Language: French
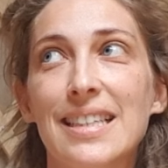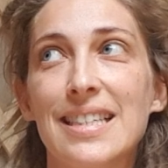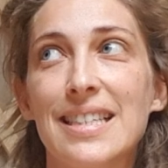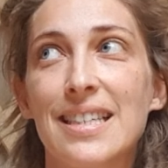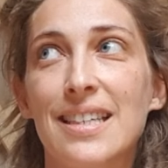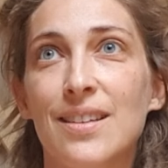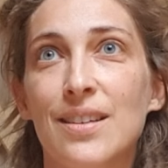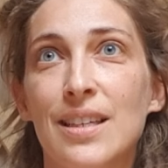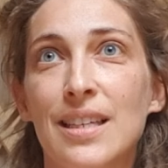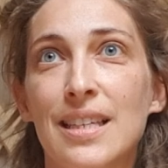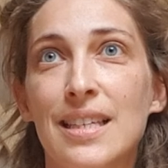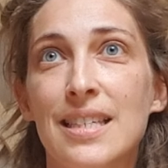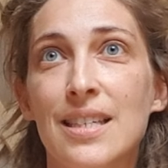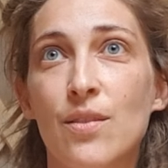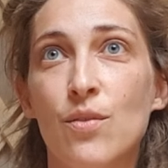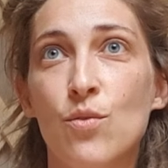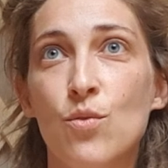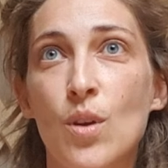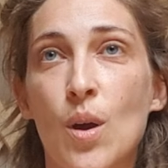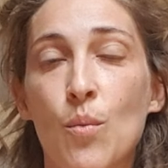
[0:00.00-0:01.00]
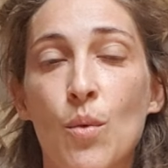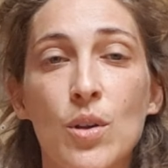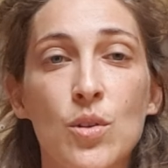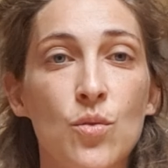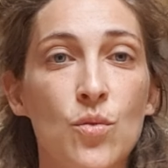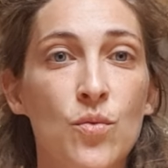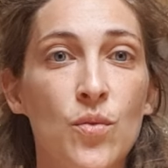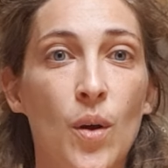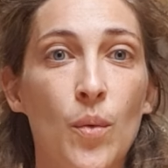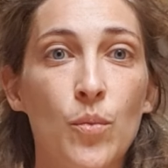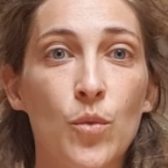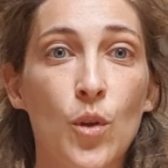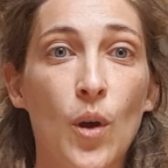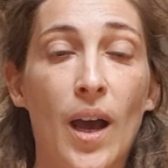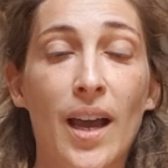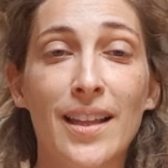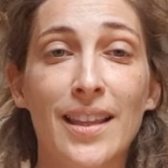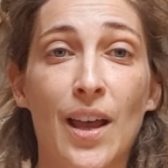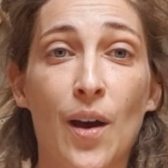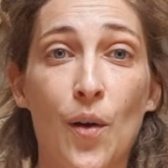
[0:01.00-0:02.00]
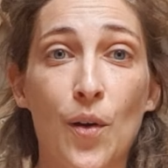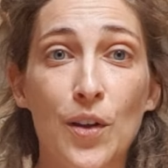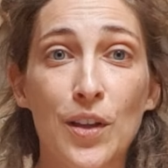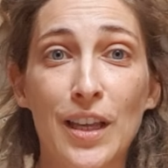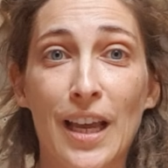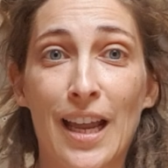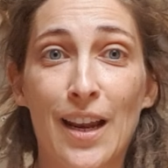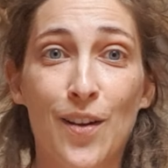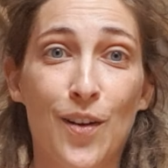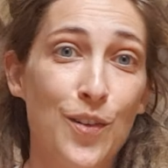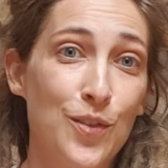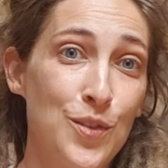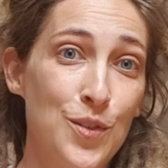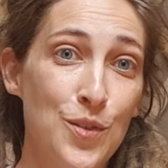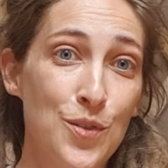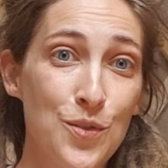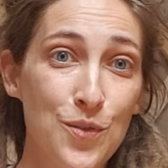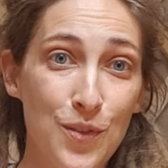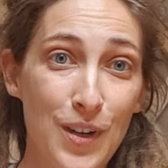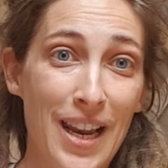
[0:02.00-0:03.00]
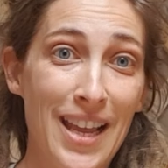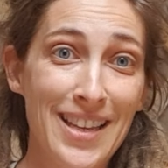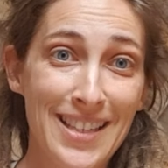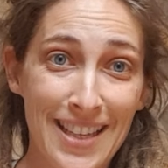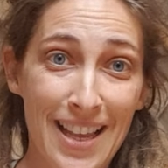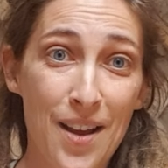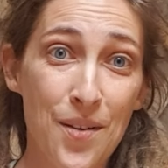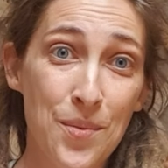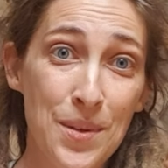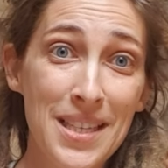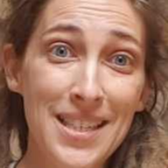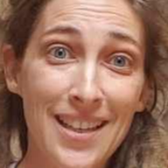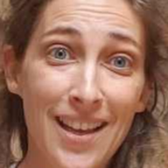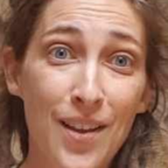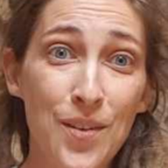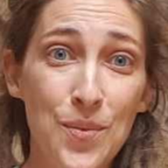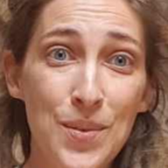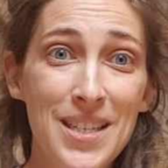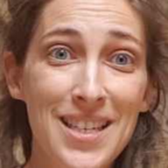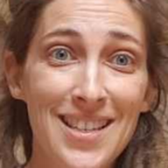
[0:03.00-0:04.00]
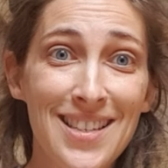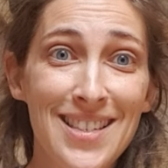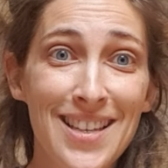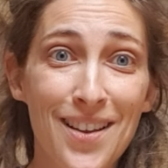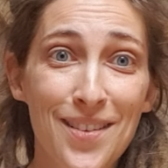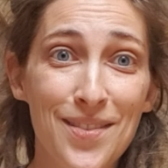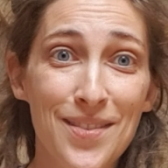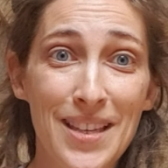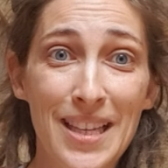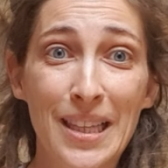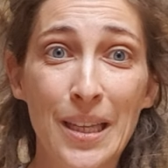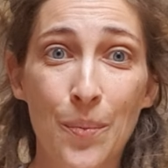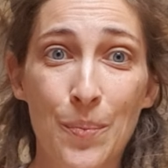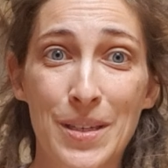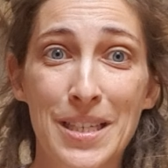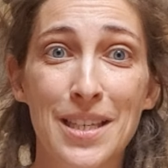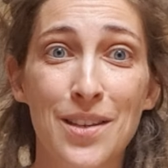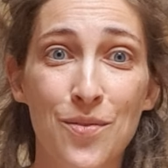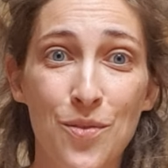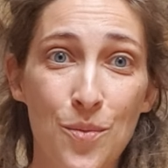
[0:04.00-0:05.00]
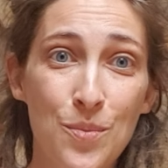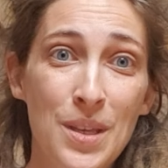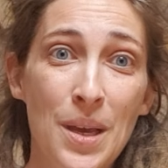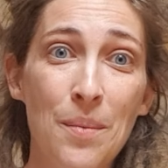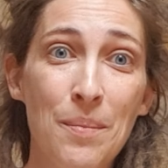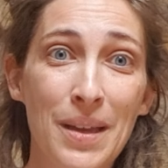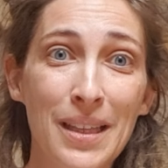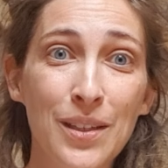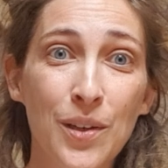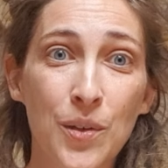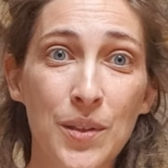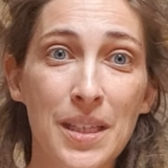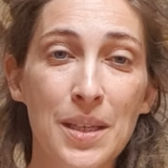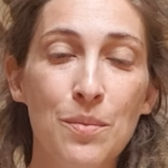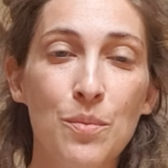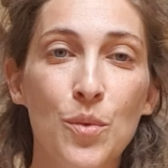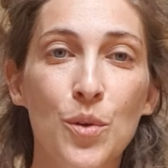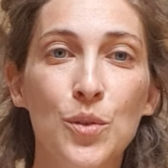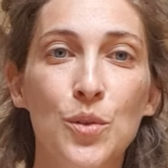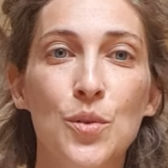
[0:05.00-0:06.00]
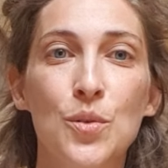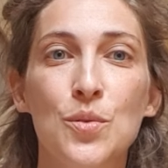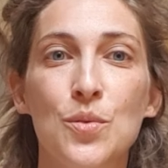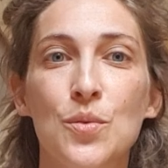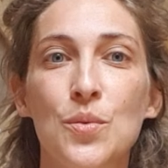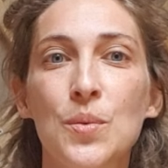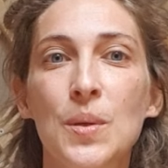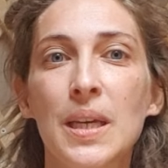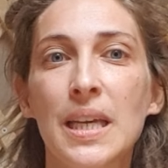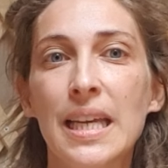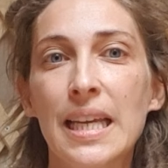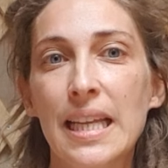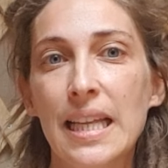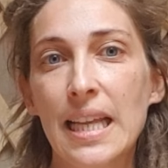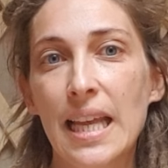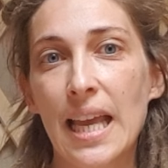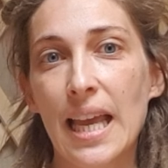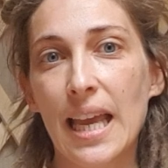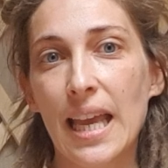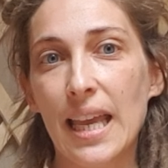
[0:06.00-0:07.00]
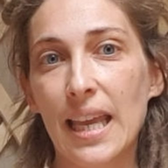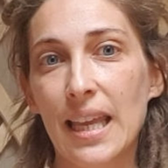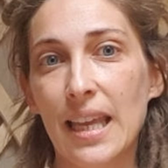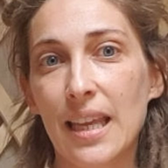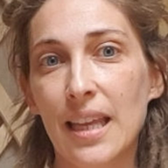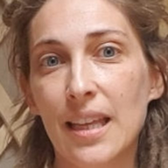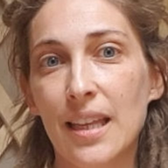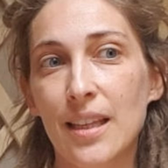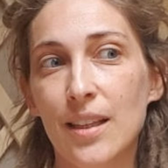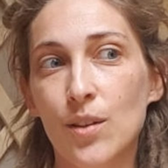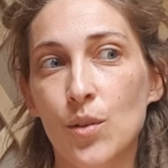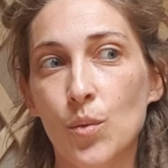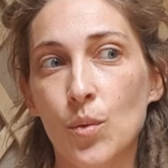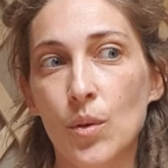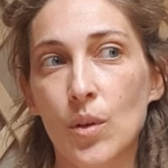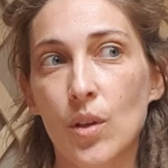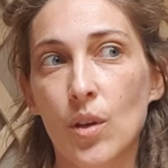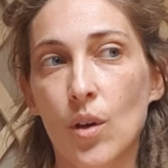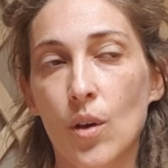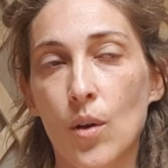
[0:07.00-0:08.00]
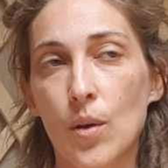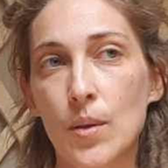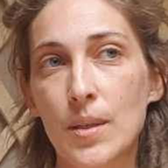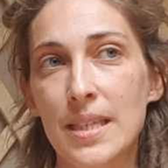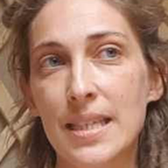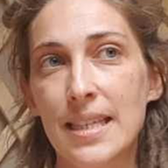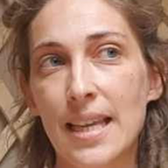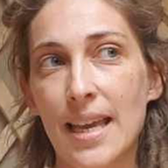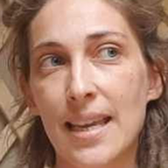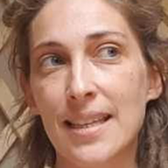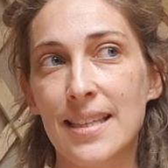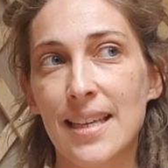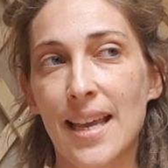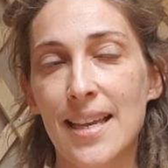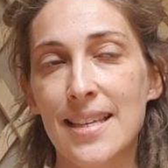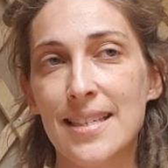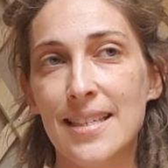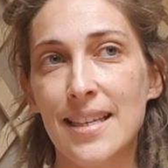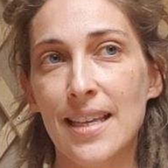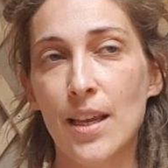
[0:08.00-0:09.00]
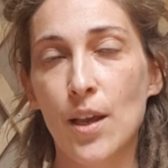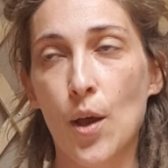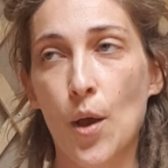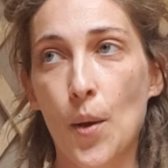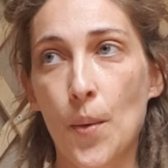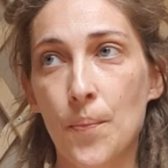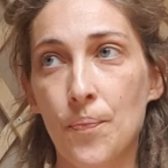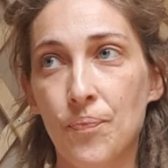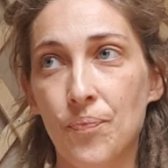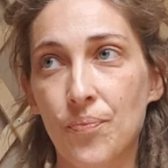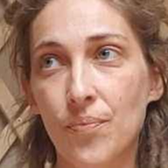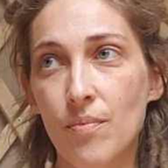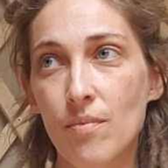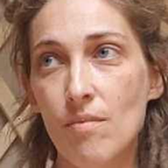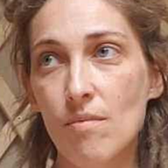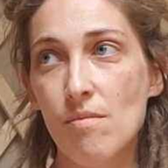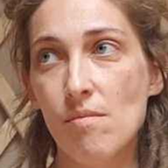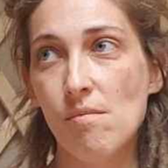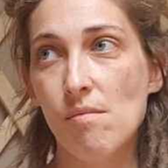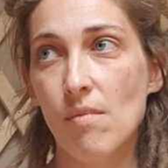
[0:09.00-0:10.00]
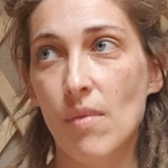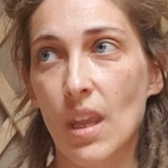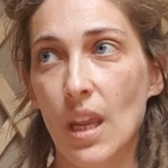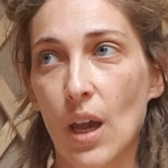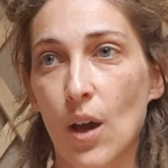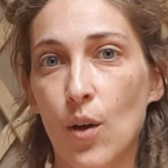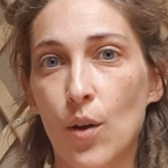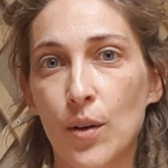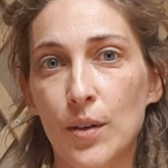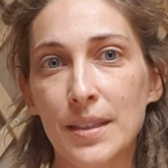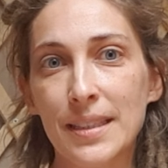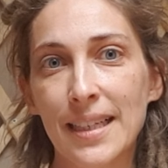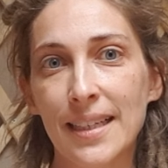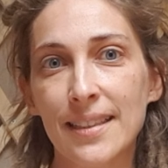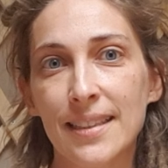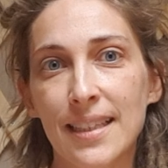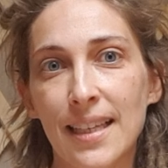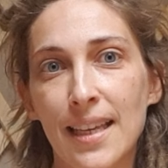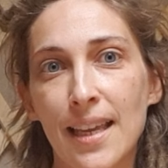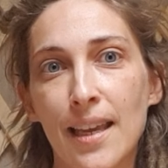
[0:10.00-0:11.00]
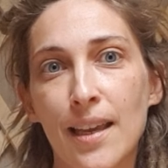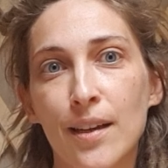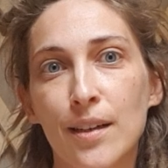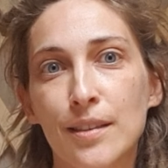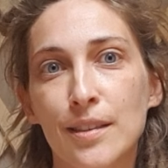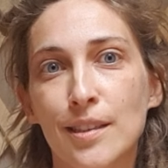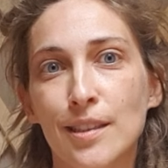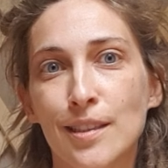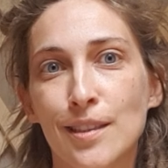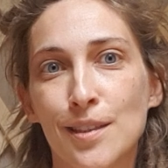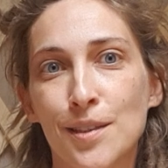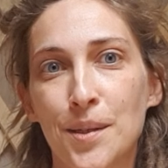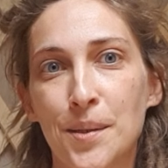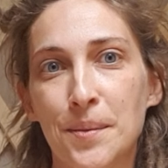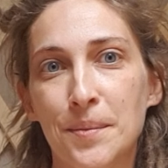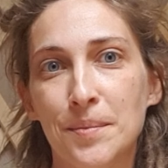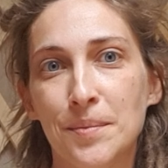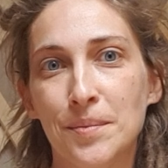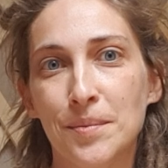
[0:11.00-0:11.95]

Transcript: c'est venu à moi sous forme de Ragnarok. Alors du coup, voilà, ça, oui, ça a utilisé un filtre parce qu'il faut bien mettre des mots dessus. Et donc, euh, ça a été assez euh, euh, teinté de